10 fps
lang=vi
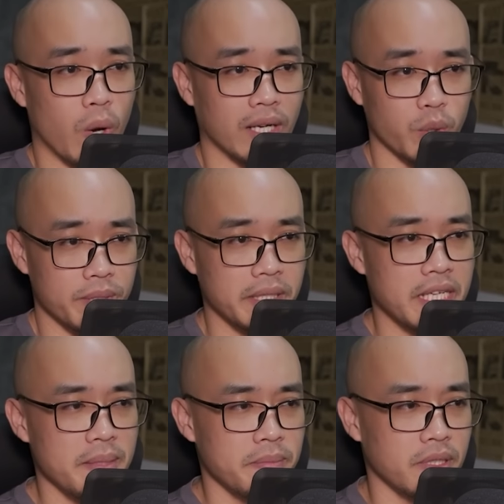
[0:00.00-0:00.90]
Con đường
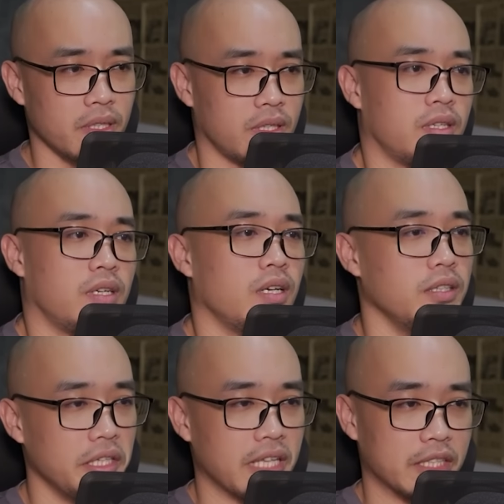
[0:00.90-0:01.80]
cổ này là giao
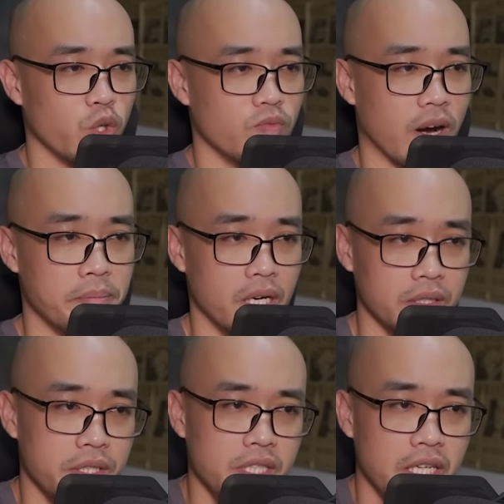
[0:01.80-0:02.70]
thông yếu đạo,
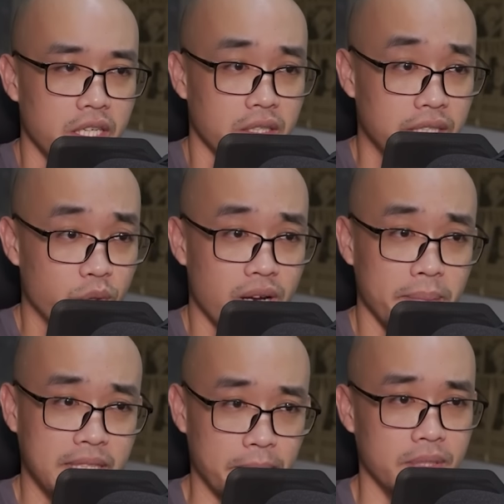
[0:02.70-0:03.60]
nhưng vài thành trấn
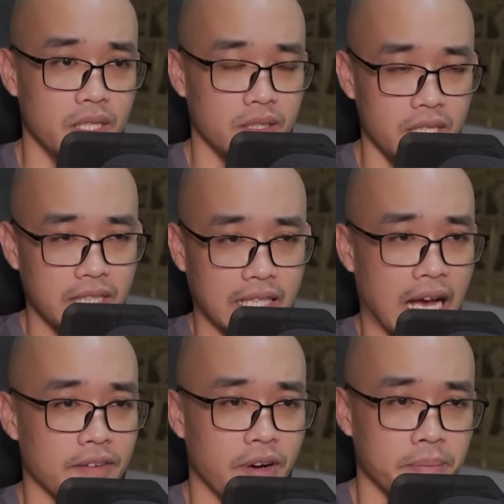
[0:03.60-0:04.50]
ở xung quanh lại tiêu
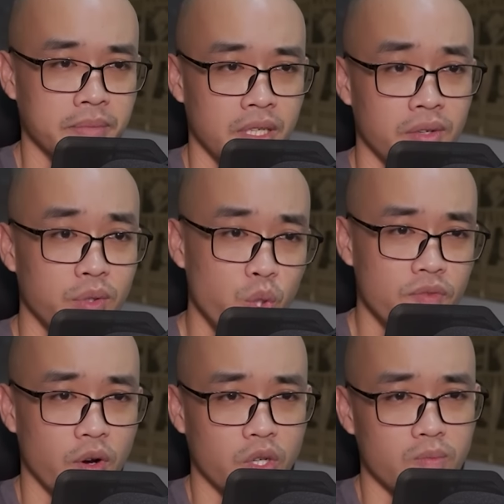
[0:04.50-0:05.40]
điều vô cùng,
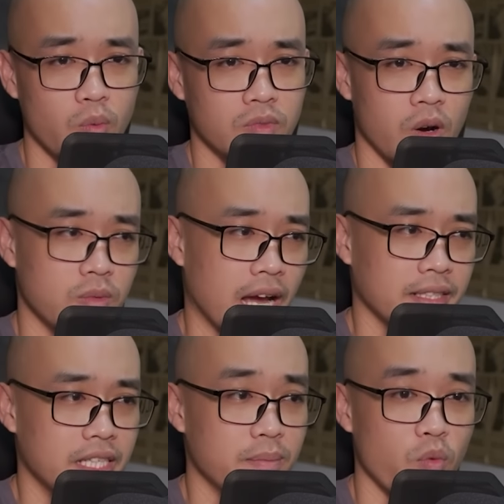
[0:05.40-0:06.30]
thiếu đi sinh
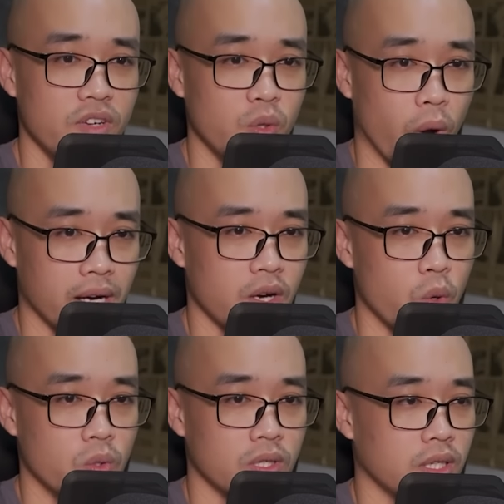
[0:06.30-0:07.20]
khí, ven
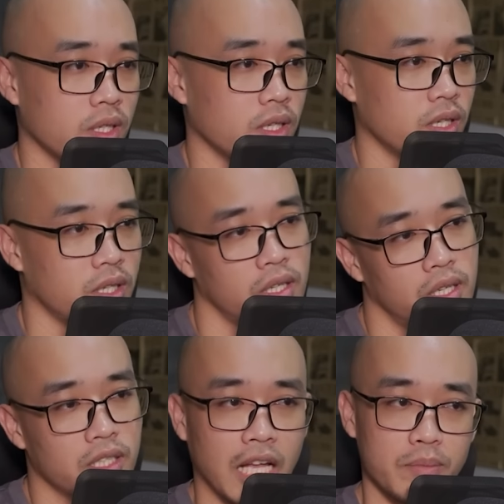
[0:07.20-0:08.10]
đường còn thỉnh thoảng
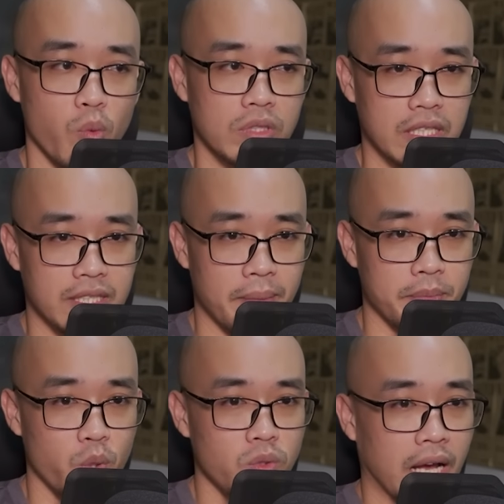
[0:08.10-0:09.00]
nhìn thấy tử linh
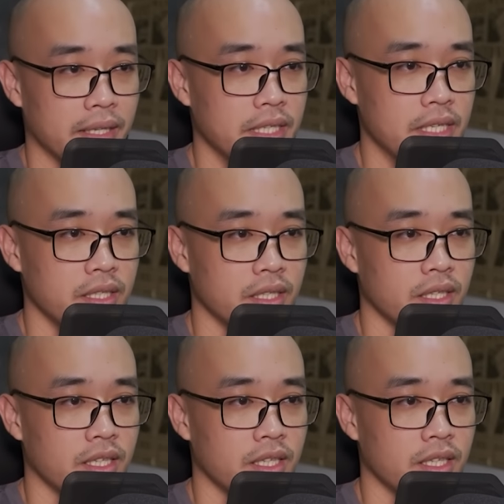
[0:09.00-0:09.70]
sinh vật du đãng.